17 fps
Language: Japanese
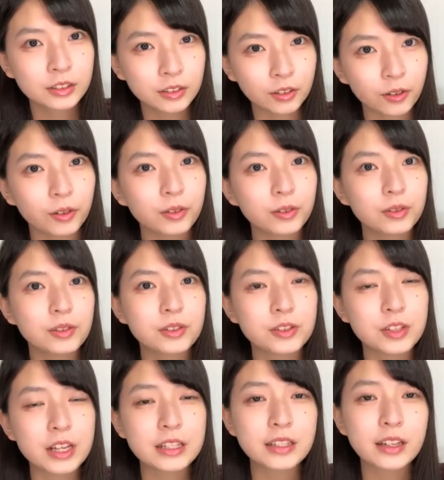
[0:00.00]
そう
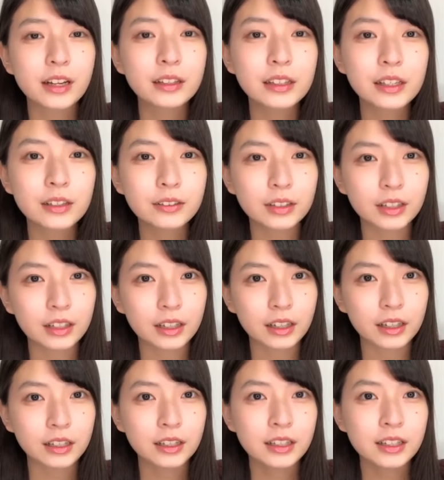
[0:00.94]
出演されてるか
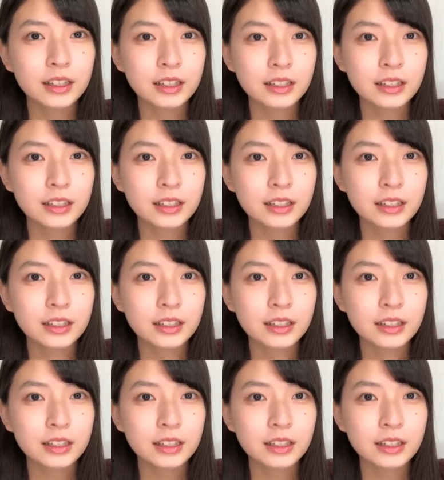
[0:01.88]
ら